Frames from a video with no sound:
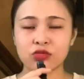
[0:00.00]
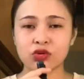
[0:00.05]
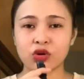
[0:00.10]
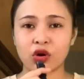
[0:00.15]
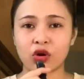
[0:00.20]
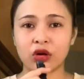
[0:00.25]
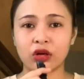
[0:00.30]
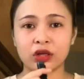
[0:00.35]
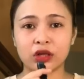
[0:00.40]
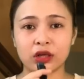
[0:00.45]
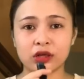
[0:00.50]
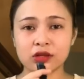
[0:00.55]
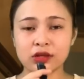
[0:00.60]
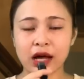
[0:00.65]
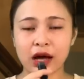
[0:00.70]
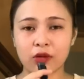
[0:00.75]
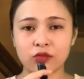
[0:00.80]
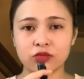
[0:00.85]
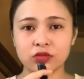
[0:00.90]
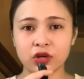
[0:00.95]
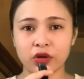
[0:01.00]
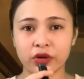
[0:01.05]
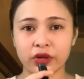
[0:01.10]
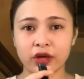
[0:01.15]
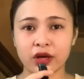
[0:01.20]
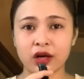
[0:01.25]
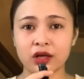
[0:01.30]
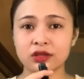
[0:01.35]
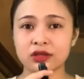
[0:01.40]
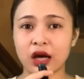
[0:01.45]
không còn cử động
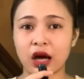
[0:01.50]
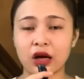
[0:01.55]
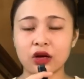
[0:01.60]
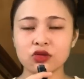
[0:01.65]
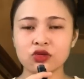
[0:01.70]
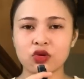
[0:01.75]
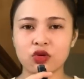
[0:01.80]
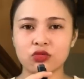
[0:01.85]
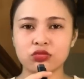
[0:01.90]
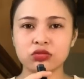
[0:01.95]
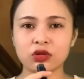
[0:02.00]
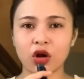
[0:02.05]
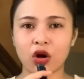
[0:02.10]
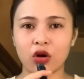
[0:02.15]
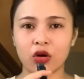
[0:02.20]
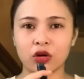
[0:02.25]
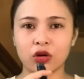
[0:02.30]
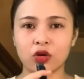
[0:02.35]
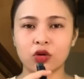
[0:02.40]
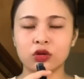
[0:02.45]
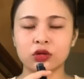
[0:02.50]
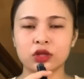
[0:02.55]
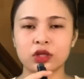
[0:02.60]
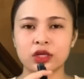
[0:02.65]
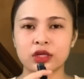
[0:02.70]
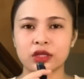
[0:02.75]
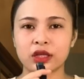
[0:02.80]
rồi, hơi thở cũng còn luôn.